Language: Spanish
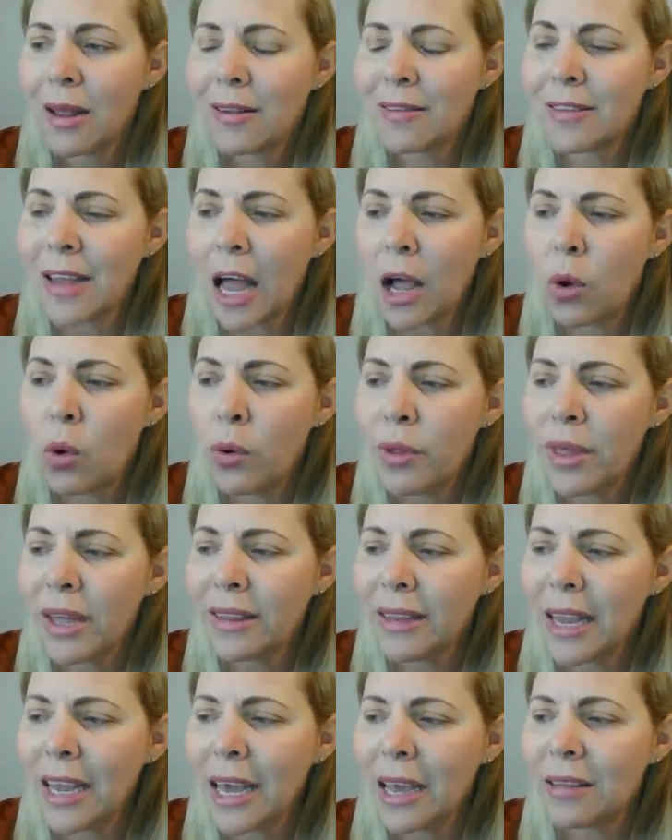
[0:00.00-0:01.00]

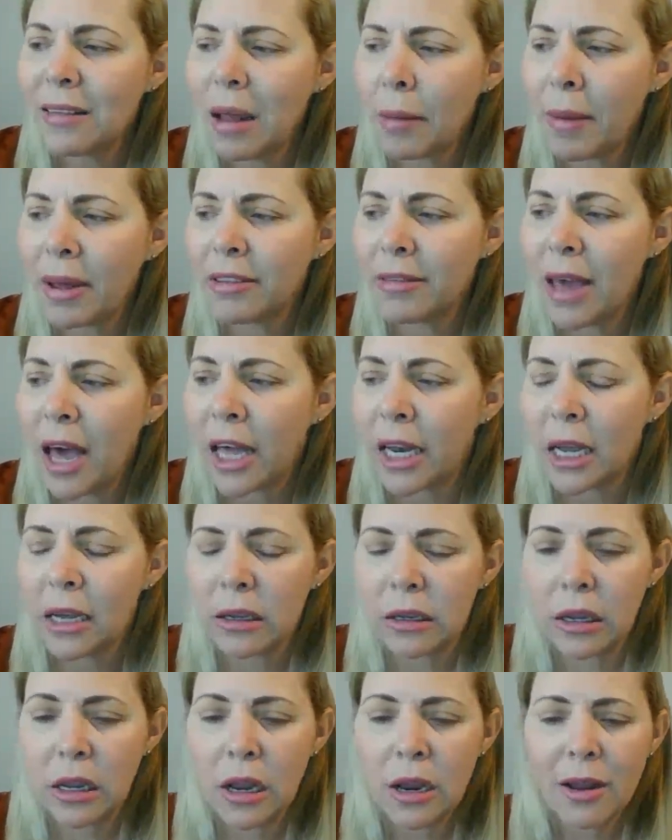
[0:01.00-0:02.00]
Sacúdete en esta mañana.
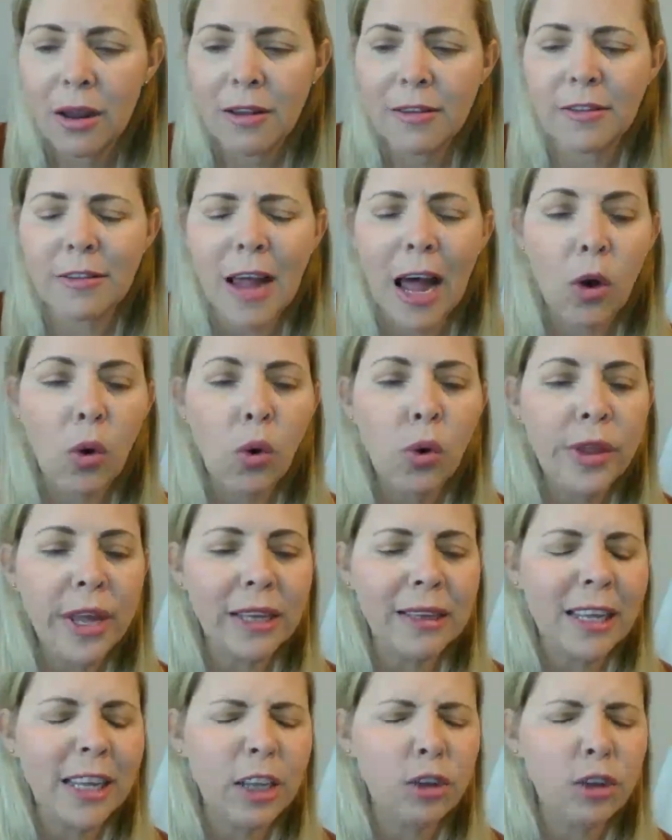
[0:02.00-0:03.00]

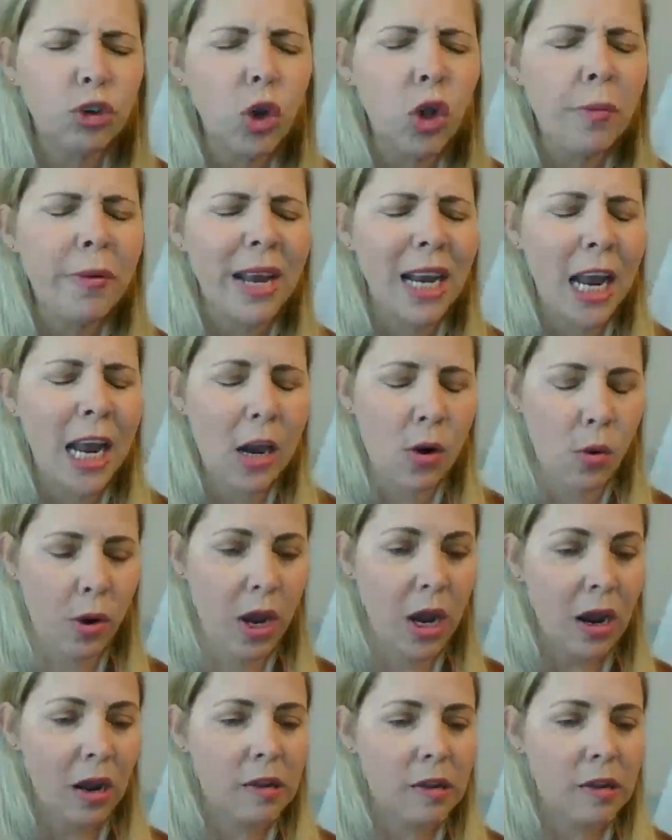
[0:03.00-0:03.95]
Sacúdete de todo veneno.